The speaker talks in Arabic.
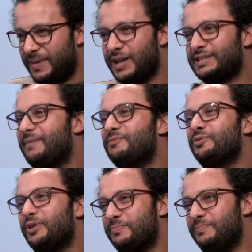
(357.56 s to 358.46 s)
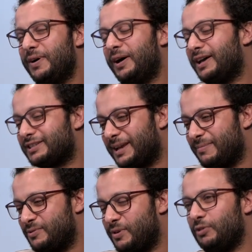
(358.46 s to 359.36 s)
اصعب الغرب اصعب
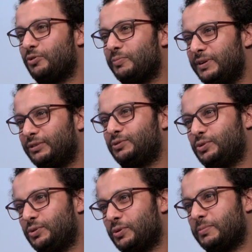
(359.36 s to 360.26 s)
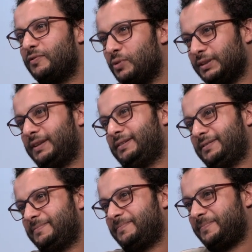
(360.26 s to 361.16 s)
انواع الغربه انك تشعر غربه في وطنك
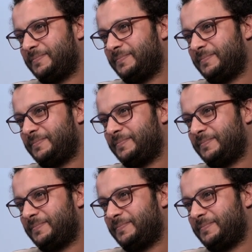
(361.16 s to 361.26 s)
الله